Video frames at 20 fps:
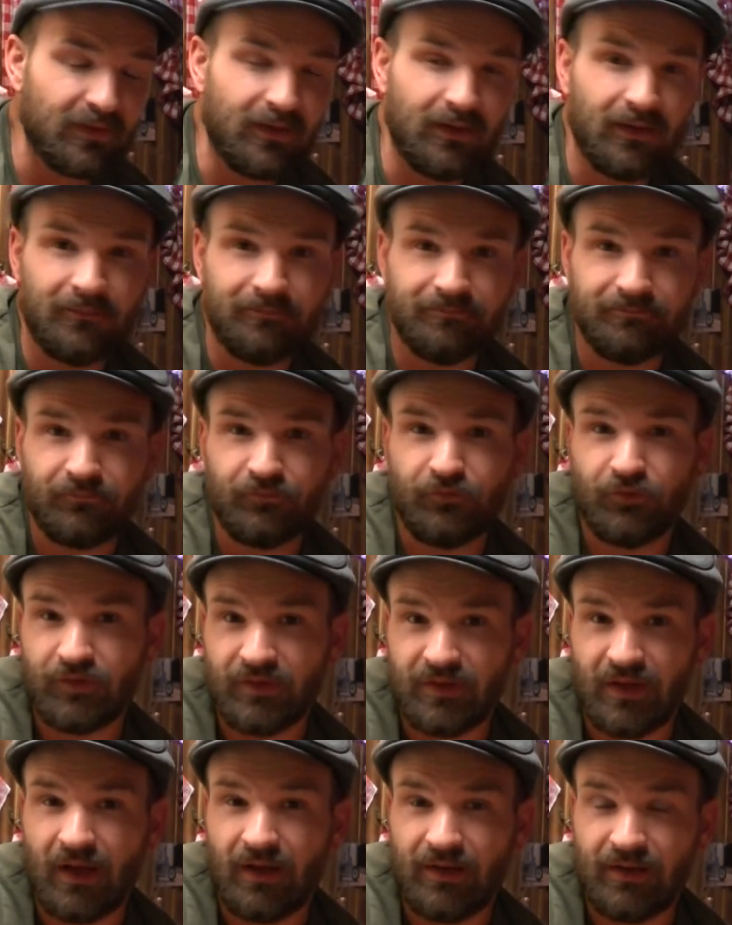ähm, für
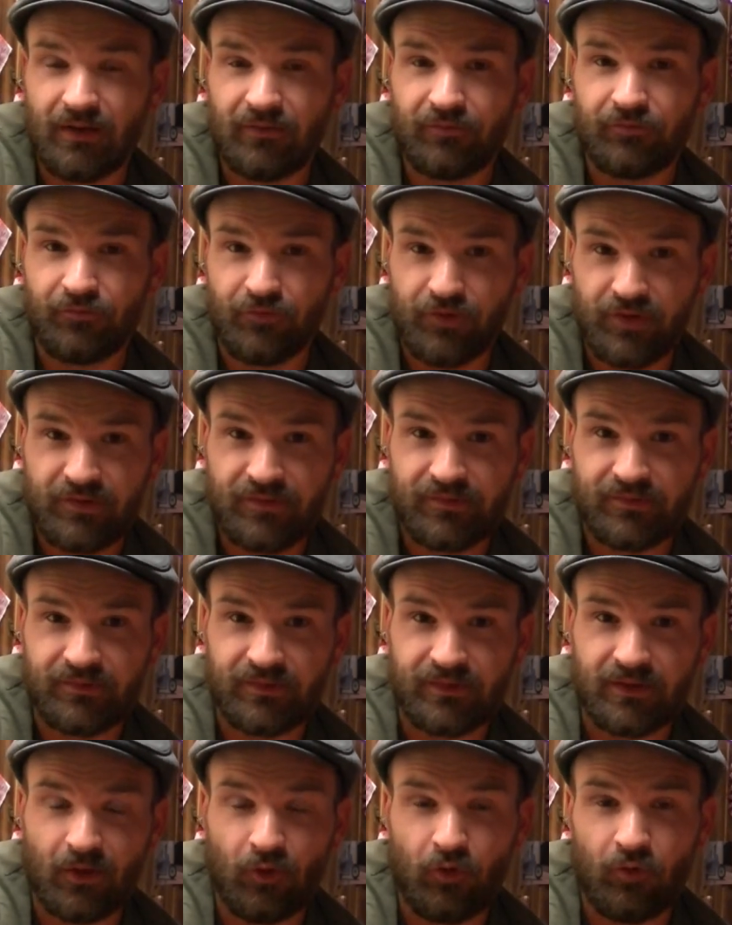die Isla Freaks,
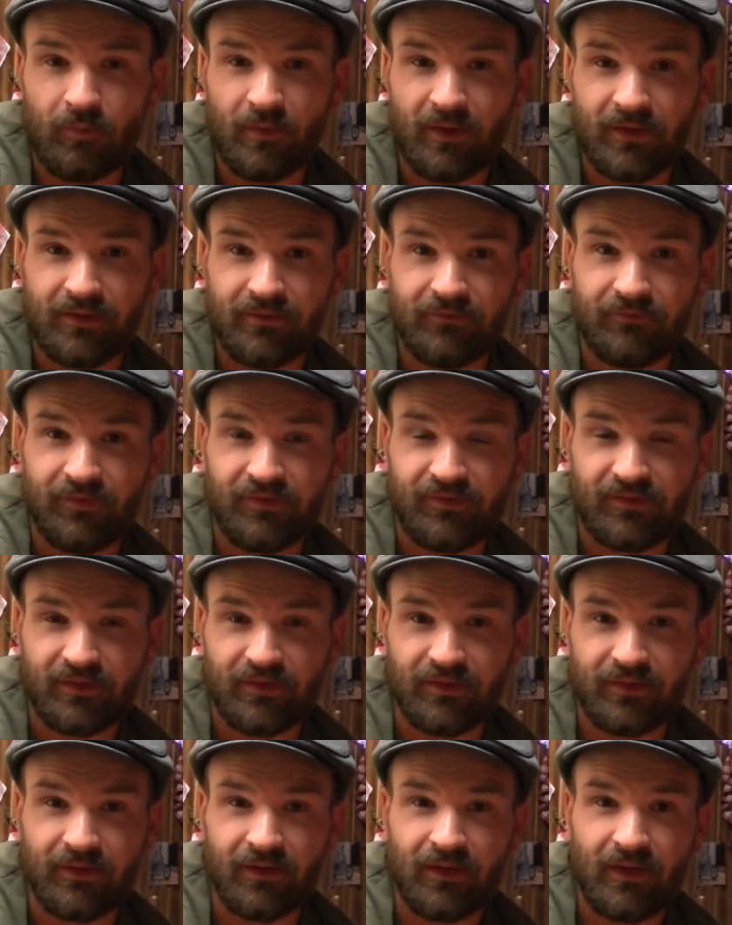die auch mal einen
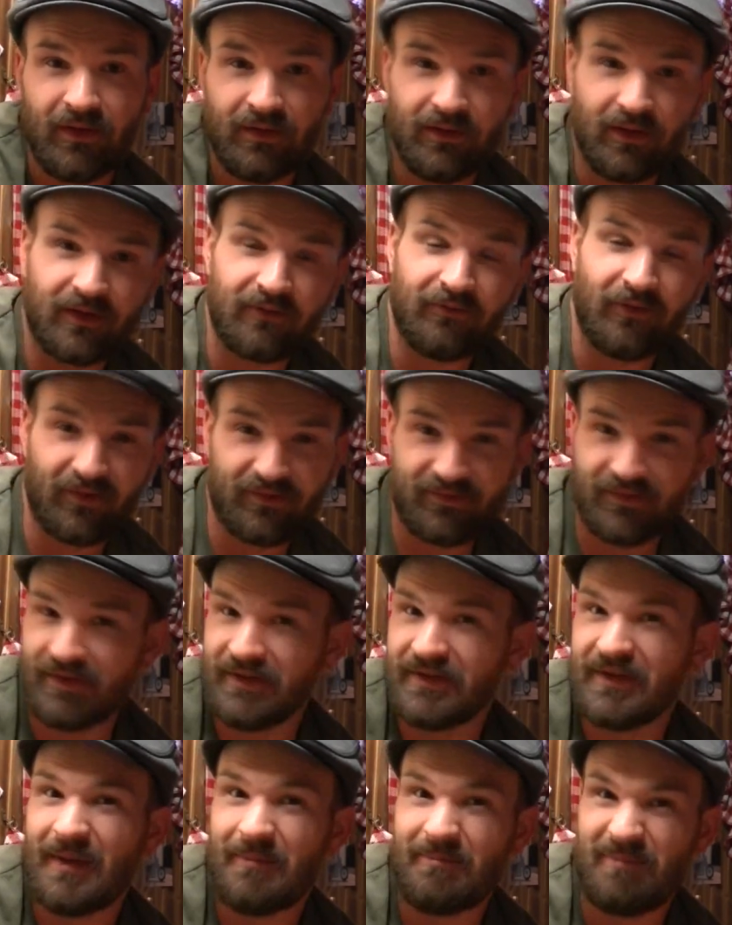Whisky ja quasi
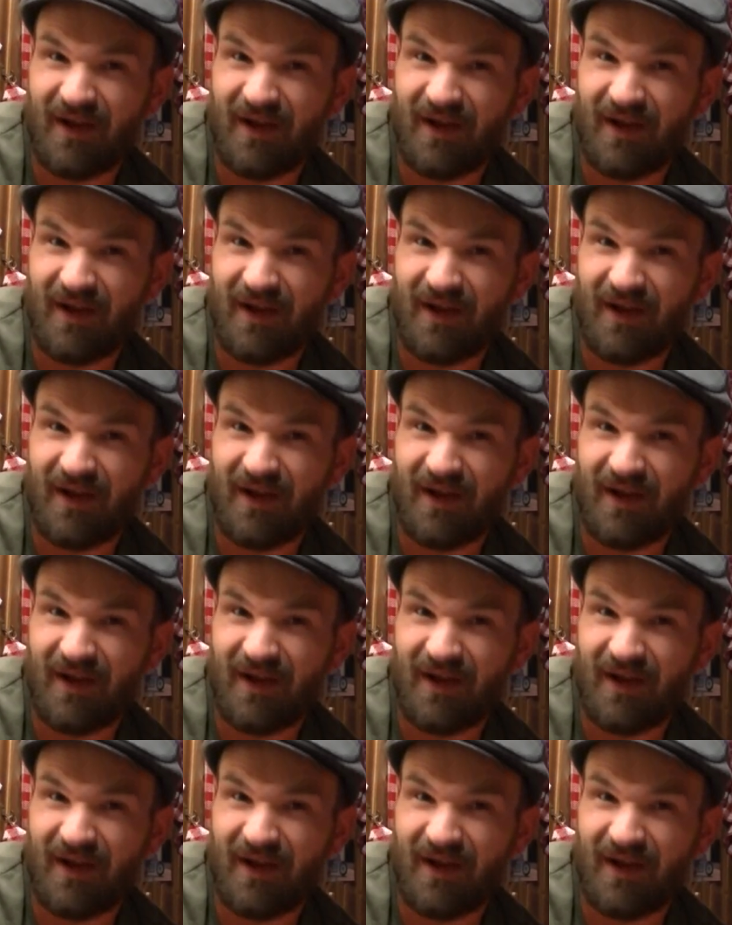in der